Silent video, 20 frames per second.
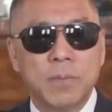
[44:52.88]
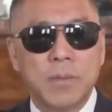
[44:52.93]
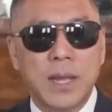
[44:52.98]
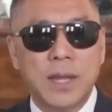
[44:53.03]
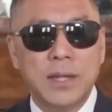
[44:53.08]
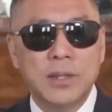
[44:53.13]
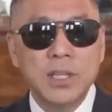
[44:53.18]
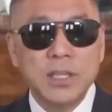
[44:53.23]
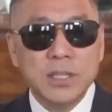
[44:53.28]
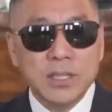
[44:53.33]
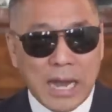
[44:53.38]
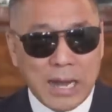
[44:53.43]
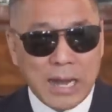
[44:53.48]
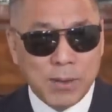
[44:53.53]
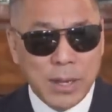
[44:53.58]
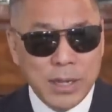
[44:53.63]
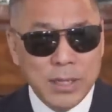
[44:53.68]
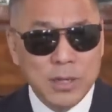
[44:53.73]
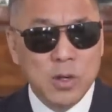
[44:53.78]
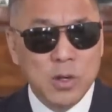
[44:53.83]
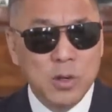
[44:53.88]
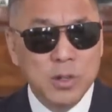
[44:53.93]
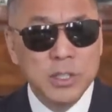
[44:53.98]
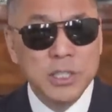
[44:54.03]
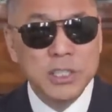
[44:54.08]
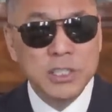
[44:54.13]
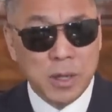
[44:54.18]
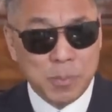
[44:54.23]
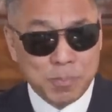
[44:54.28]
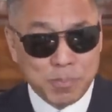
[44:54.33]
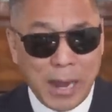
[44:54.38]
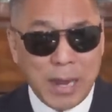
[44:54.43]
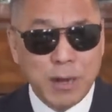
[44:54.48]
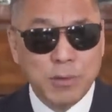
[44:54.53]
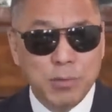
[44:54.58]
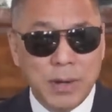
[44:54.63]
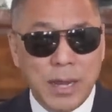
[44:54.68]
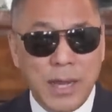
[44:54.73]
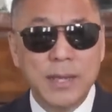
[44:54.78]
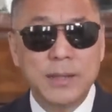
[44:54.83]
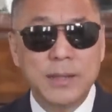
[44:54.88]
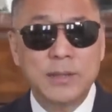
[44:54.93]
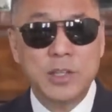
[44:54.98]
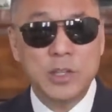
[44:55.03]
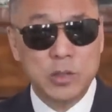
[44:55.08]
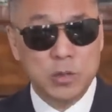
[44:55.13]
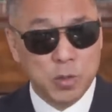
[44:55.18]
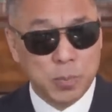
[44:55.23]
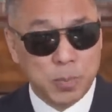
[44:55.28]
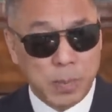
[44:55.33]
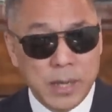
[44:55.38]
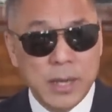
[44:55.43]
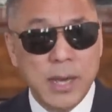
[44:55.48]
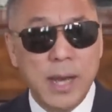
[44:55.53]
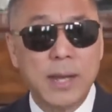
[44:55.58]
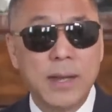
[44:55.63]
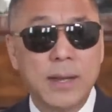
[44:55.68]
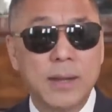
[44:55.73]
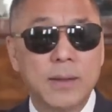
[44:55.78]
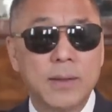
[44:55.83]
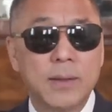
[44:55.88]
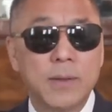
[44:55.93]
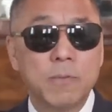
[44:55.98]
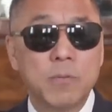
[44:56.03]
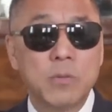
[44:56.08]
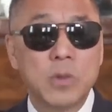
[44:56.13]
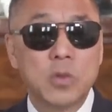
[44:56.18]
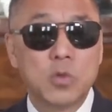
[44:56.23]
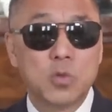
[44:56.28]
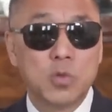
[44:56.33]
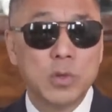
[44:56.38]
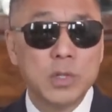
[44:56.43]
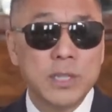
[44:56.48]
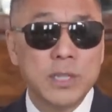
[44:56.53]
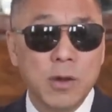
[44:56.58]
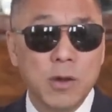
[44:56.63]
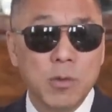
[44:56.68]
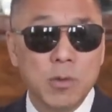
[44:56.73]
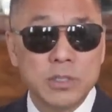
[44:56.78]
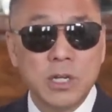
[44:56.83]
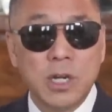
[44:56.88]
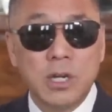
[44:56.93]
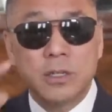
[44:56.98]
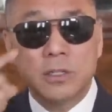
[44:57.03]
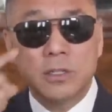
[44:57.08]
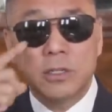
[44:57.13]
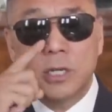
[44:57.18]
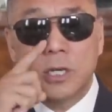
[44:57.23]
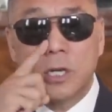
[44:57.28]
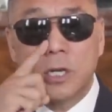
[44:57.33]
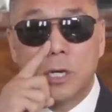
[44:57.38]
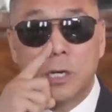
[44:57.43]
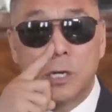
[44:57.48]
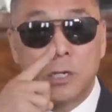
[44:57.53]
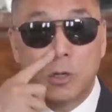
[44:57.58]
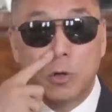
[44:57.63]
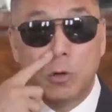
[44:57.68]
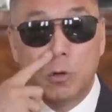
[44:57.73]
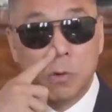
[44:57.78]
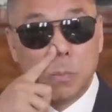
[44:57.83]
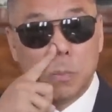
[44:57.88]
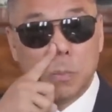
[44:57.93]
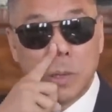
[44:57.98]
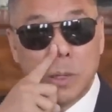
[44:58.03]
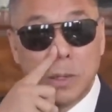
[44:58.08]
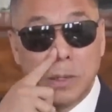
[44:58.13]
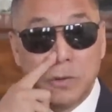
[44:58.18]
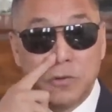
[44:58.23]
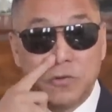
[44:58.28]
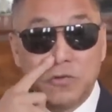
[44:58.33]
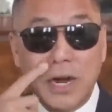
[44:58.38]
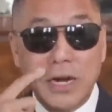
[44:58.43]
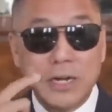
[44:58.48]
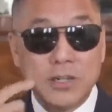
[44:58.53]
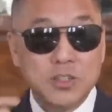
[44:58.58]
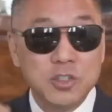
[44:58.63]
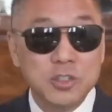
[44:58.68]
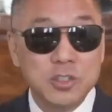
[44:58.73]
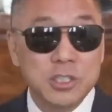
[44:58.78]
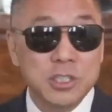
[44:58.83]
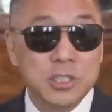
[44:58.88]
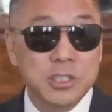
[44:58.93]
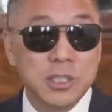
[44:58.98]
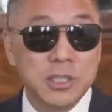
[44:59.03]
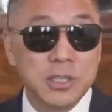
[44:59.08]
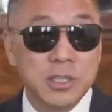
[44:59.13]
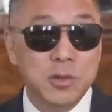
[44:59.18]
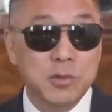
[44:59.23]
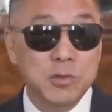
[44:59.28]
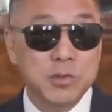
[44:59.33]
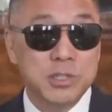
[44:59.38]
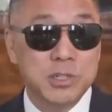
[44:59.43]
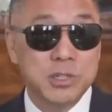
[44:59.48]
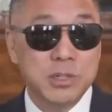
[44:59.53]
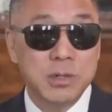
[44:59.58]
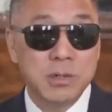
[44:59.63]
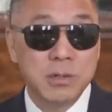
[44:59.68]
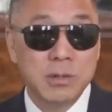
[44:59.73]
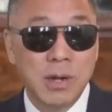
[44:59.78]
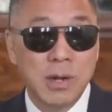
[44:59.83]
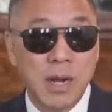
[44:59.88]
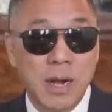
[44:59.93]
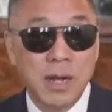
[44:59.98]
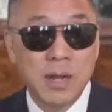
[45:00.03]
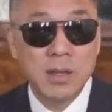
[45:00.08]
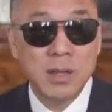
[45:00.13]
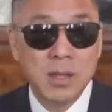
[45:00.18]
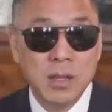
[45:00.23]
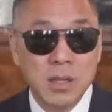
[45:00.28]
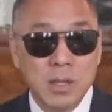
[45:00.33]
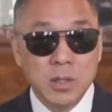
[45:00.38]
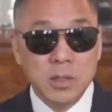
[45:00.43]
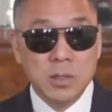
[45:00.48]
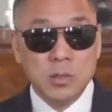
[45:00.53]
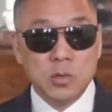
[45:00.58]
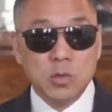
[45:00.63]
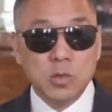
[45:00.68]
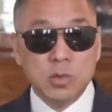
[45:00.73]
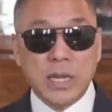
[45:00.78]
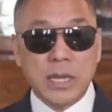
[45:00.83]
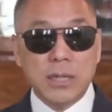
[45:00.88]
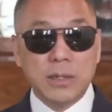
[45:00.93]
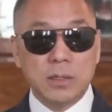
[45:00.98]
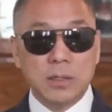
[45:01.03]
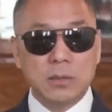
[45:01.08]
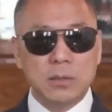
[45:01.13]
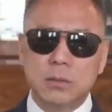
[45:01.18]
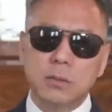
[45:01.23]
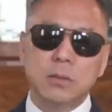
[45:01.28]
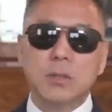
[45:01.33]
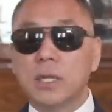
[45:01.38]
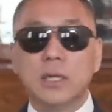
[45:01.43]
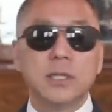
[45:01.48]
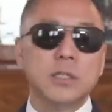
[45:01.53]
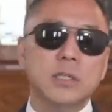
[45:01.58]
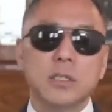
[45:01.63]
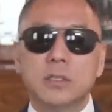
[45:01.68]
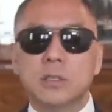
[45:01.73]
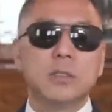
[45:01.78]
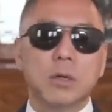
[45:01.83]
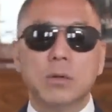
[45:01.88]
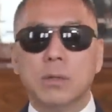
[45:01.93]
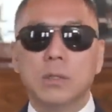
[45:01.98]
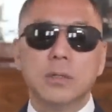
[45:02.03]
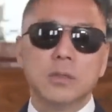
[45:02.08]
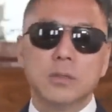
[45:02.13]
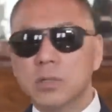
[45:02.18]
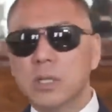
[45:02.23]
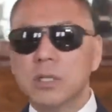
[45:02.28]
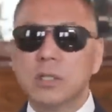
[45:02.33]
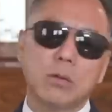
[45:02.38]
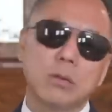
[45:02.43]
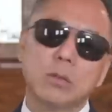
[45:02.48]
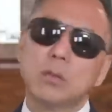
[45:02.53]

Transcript: 啊，你打完以后你想拔出来，你就甭看。昨天我上这个楼，法治基金的律师啊，就在那儿就就这样一直抖，就这样抖